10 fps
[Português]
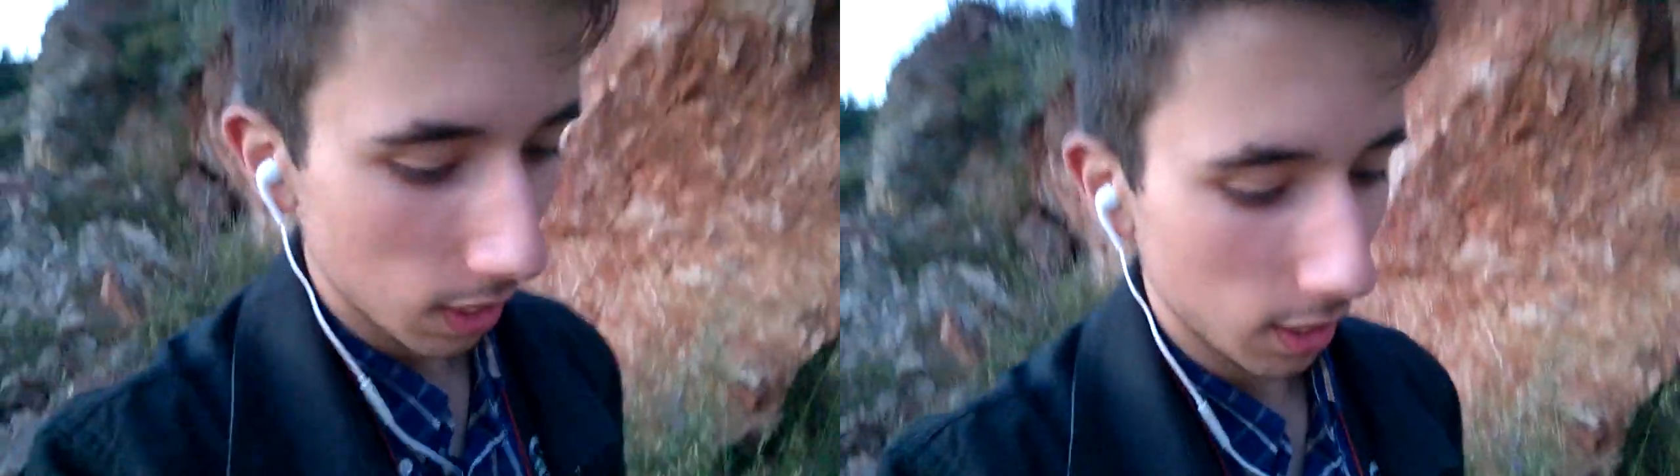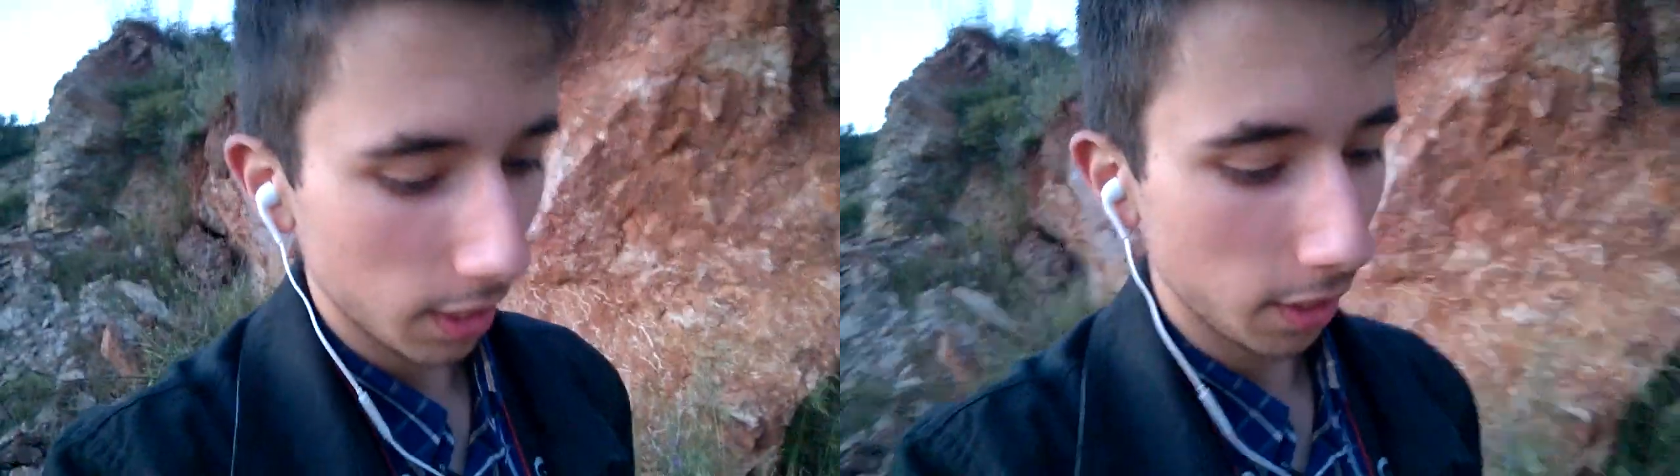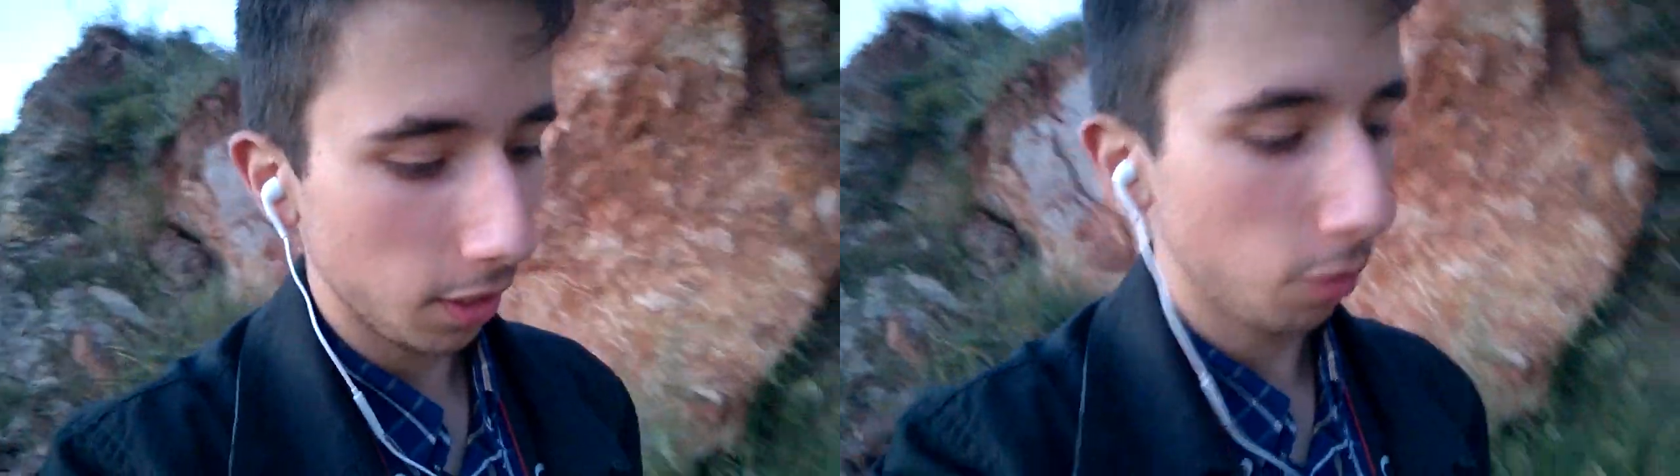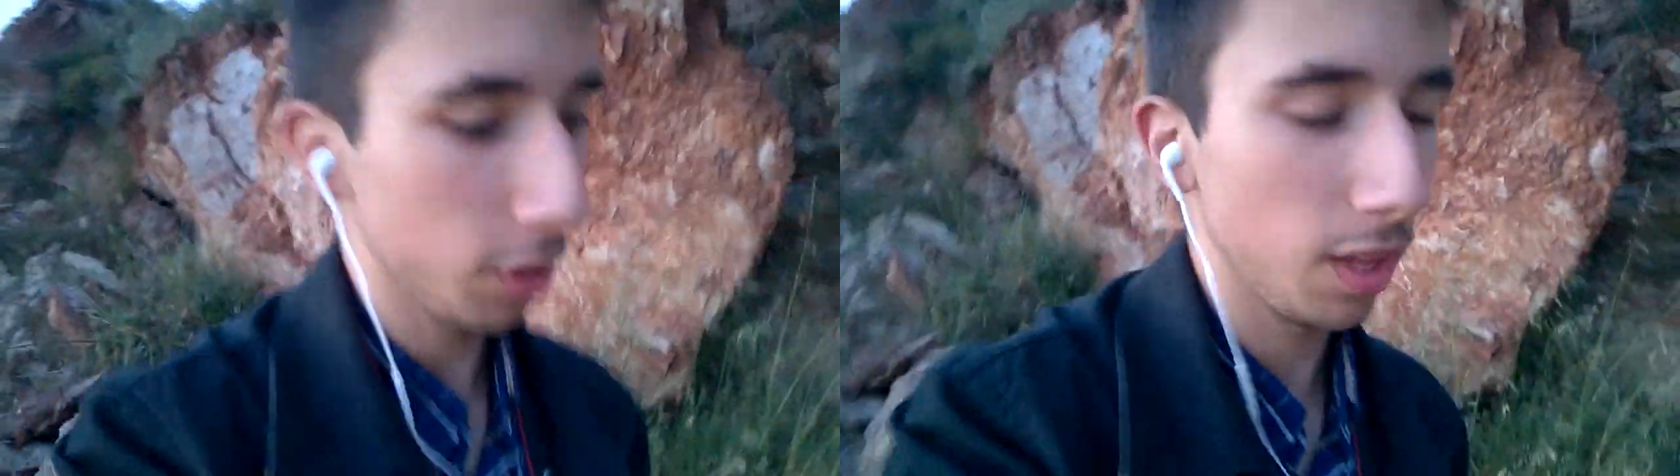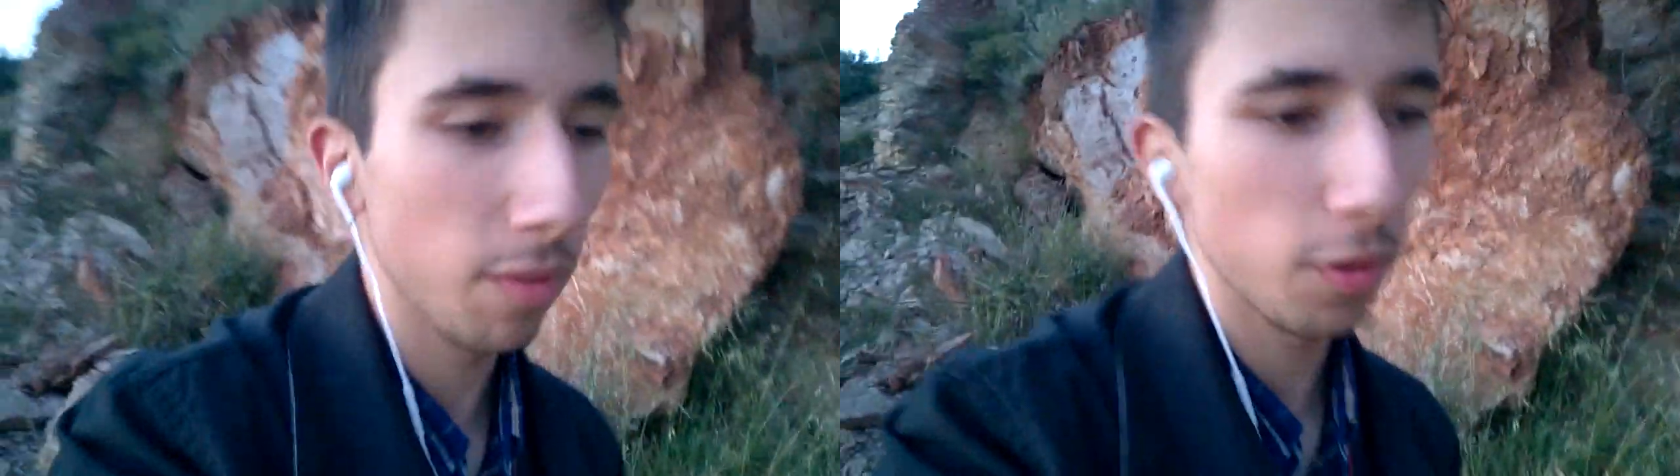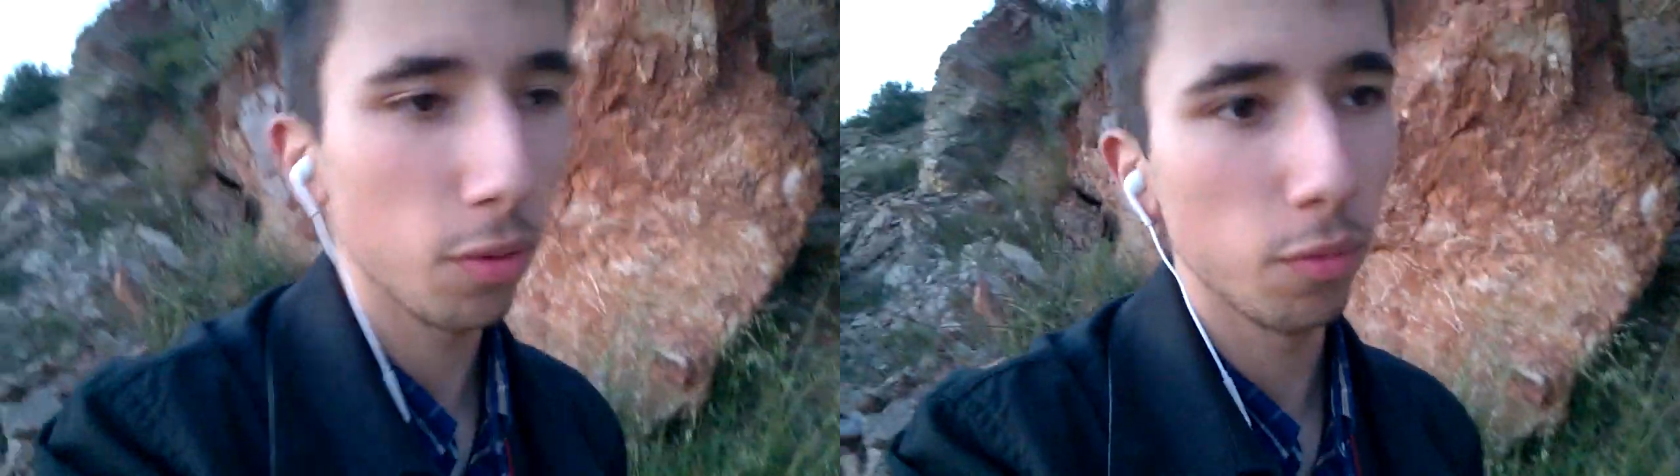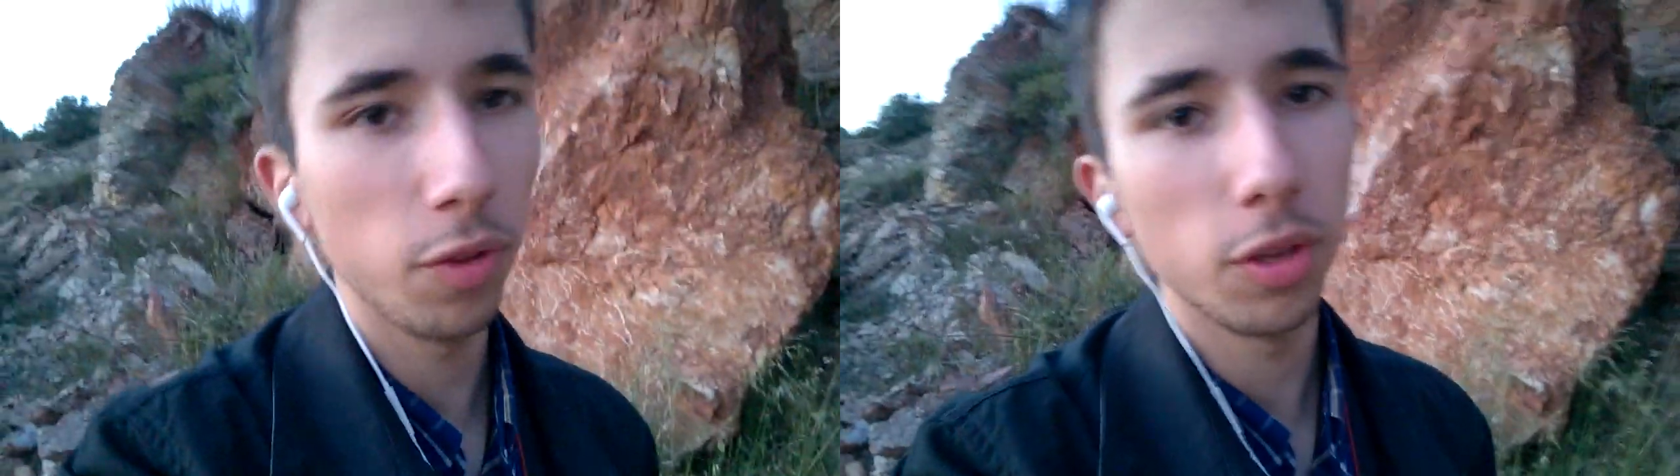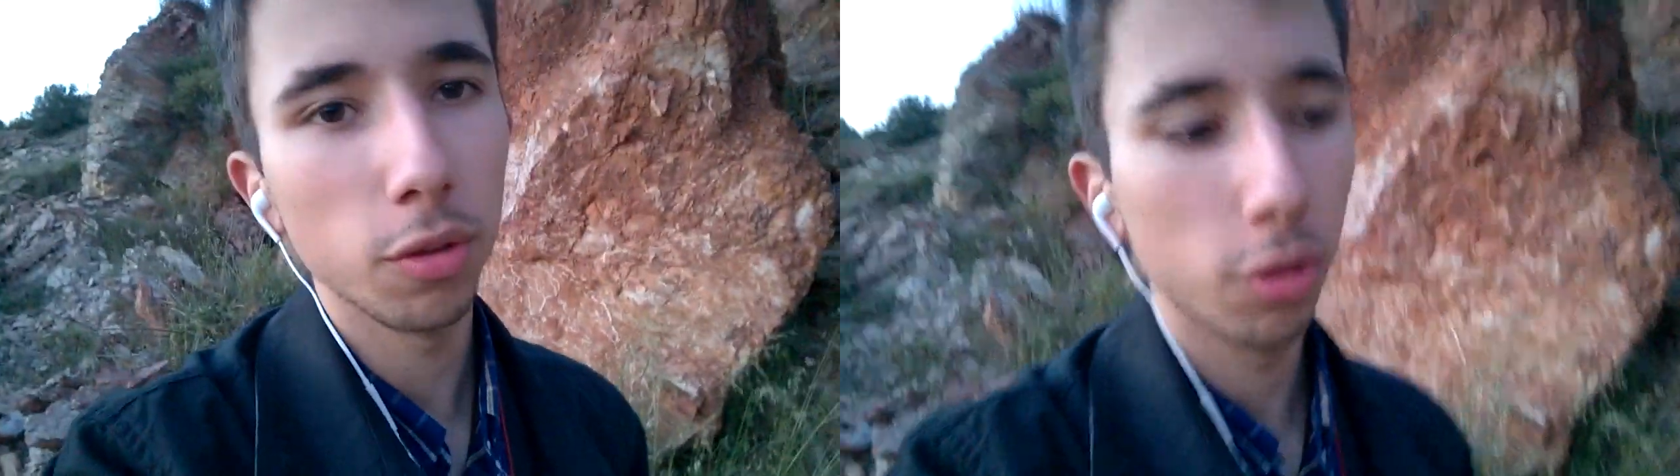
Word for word: Uh, eu ontem estive a ver um vídeo